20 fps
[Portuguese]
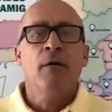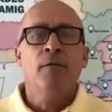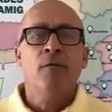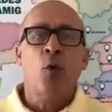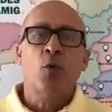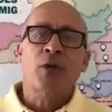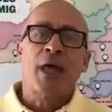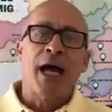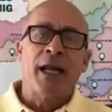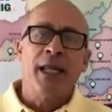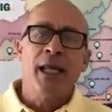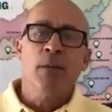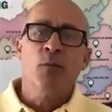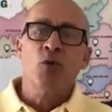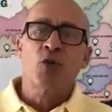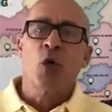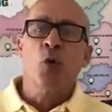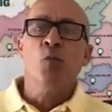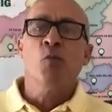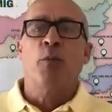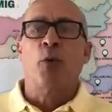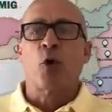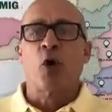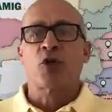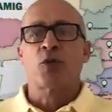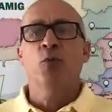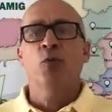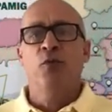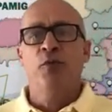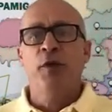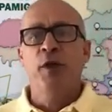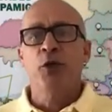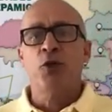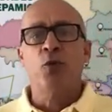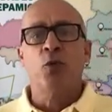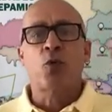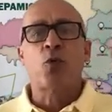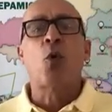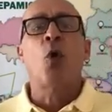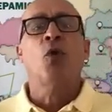Voltaremos em um próximo
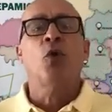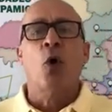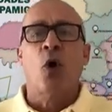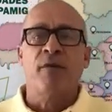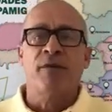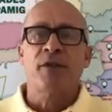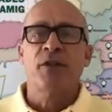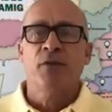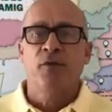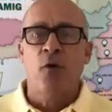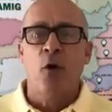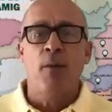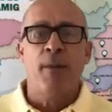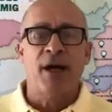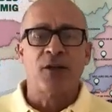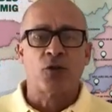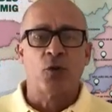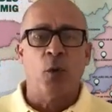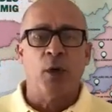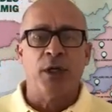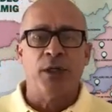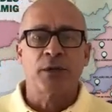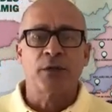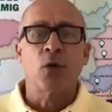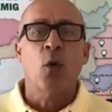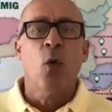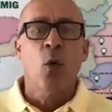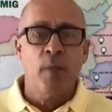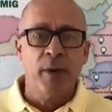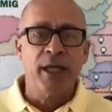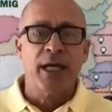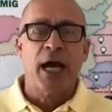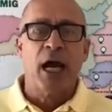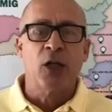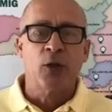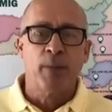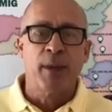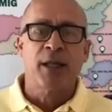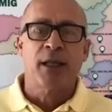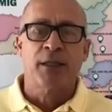vídeo com novas informações.
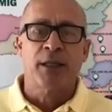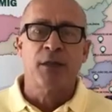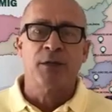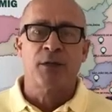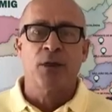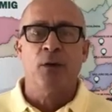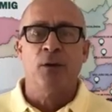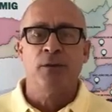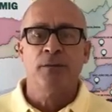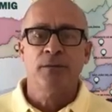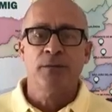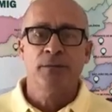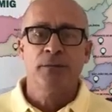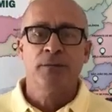Obrigado pela atenção.